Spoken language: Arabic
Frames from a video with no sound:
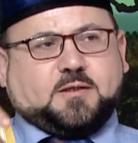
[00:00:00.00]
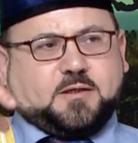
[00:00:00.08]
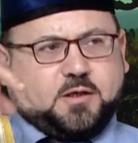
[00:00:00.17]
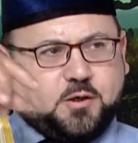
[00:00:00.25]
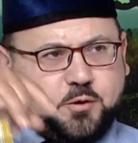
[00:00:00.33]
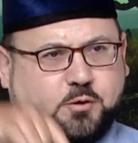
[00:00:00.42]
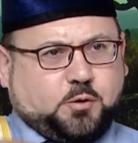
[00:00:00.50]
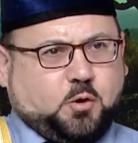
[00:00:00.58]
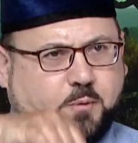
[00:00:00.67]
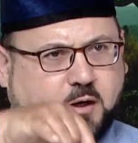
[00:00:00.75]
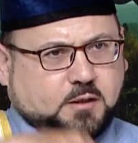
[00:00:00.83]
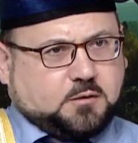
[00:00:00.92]

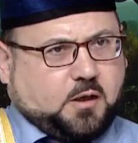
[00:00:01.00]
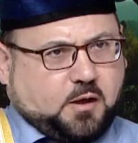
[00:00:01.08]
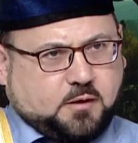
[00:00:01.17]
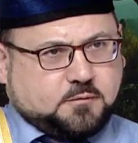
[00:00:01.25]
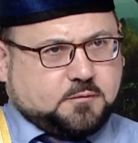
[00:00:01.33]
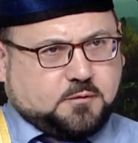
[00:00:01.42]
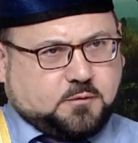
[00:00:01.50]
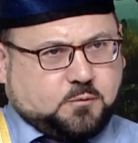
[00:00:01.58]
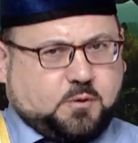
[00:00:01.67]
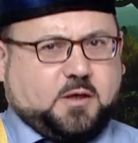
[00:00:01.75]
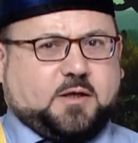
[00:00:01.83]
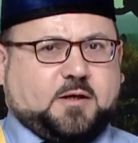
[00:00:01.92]
اليوم الأضحى
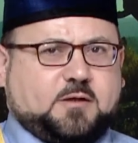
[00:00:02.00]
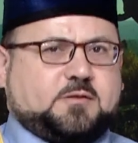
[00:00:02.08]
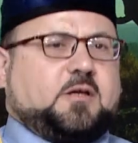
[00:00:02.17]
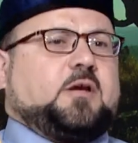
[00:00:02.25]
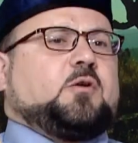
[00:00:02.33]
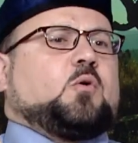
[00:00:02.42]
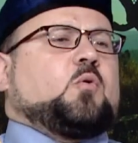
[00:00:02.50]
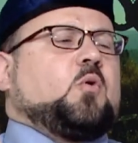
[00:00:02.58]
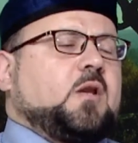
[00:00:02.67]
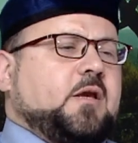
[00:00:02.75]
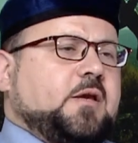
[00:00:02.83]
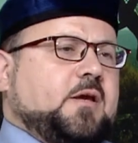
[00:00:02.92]
ولكن الصحيح أنه
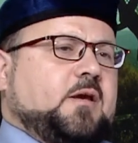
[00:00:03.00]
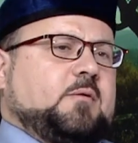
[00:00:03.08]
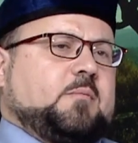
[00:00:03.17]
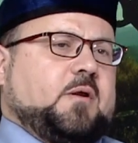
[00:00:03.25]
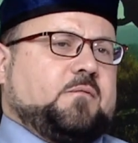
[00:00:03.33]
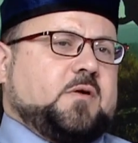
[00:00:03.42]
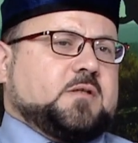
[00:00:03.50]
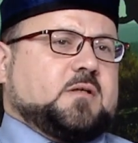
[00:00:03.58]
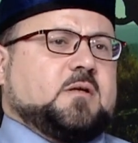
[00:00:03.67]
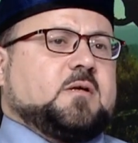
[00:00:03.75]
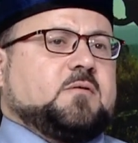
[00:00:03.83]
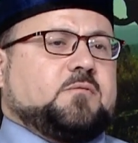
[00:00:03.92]
كل أيام الفجر
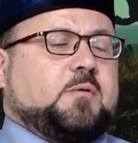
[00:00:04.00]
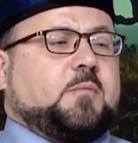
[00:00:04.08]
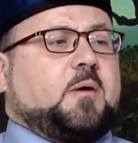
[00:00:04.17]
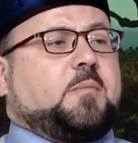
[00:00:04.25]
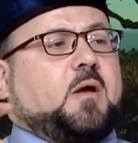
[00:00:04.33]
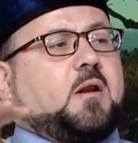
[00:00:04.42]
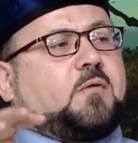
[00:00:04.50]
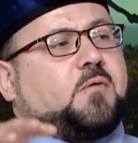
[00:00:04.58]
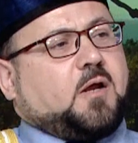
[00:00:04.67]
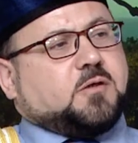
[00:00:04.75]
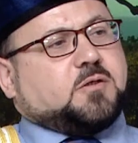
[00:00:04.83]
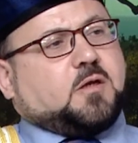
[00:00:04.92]
فما بالك في
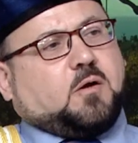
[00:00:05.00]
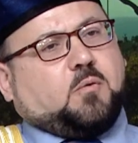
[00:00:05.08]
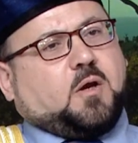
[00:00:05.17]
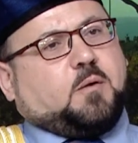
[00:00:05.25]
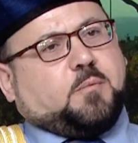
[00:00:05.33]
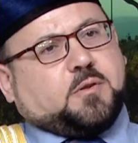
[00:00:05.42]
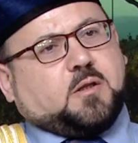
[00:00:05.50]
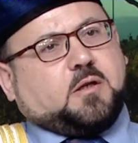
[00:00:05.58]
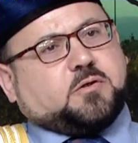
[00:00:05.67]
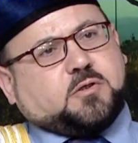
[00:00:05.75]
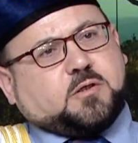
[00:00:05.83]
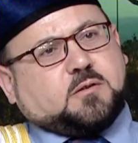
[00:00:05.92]
العشر الأوائل من ذي
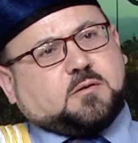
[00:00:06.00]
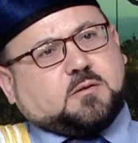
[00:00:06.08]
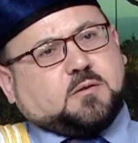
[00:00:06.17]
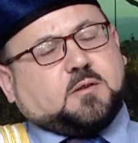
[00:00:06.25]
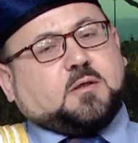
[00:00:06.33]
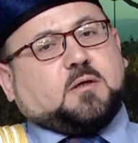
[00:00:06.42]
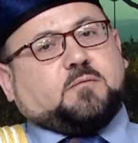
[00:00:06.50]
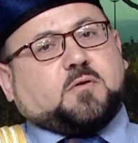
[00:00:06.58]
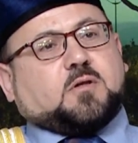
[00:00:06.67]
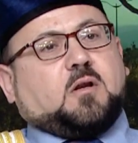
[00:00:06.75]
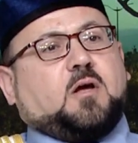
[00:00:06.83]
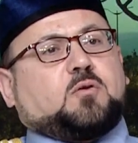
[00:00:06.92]
الحجة
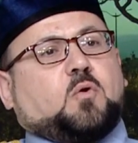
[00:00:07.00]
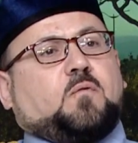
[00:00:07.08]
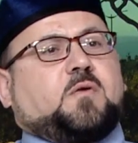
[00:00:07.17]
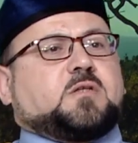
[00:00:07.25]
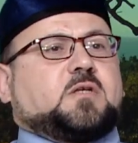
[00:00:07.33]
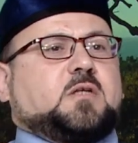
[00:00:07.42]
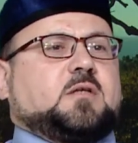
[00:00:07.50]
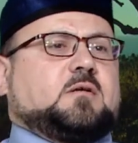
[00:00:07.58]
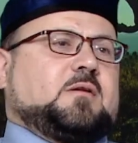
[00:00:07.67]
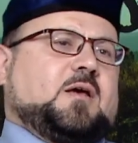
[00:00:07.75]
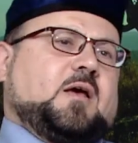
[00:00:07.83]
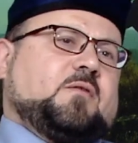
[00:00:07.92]
فصلاة الفجر
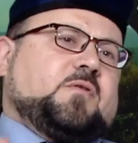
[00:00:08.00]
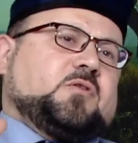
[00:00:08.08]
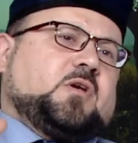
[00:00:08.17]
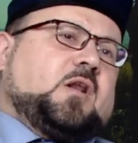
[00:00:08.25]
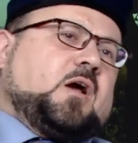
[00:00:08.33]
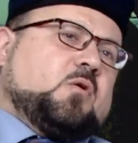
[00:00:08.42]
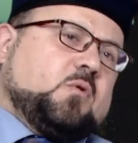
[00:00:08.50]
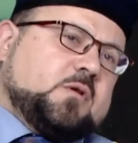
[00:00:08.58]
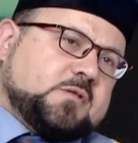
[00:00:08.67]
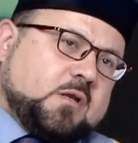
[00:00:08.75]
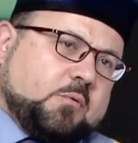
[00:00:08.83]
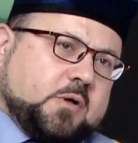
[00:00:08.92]
لها فضيلة على كل
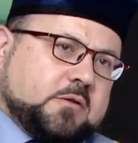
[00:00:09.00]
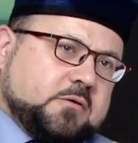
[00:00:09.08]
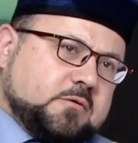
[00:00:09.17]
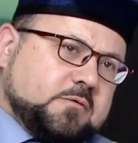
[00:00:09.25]
الصلوات